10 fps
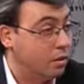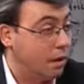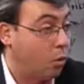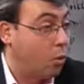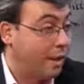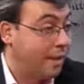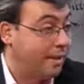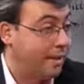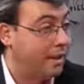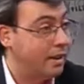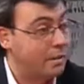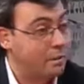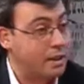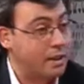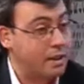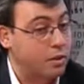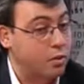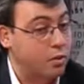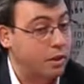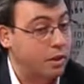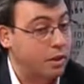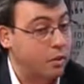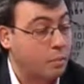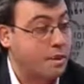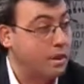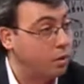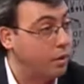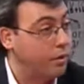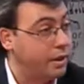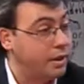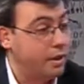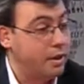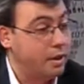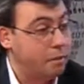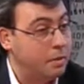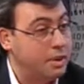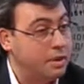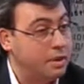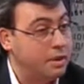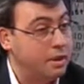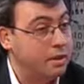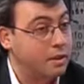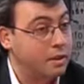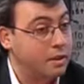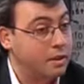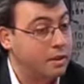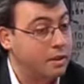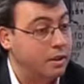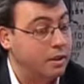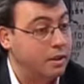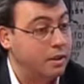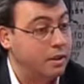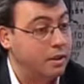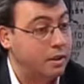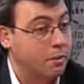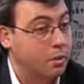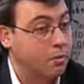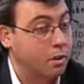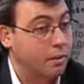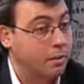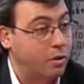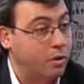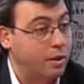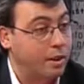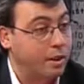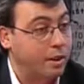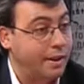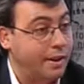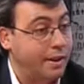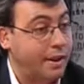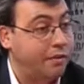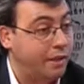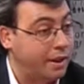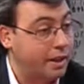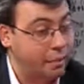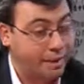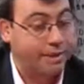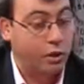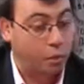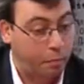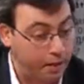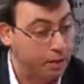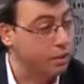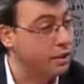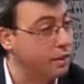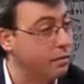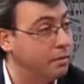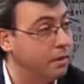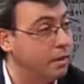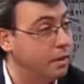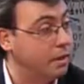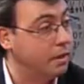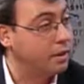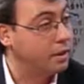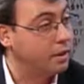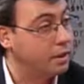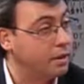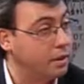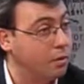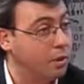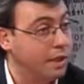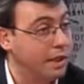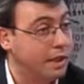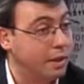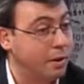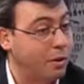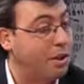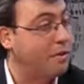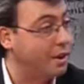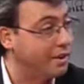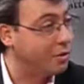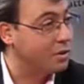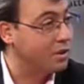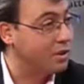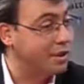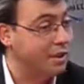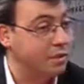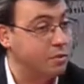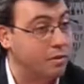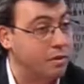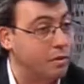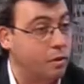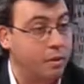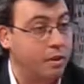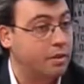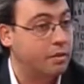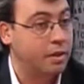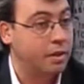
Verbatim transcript: adjudicataria, la empresa que resulte que presente una oferta más interesante y, que bueno, pues que mejor refleje mediante los pliegos que se han que se han presentado y que mejor defienda los intereses del ayuntamiento y de los vecinos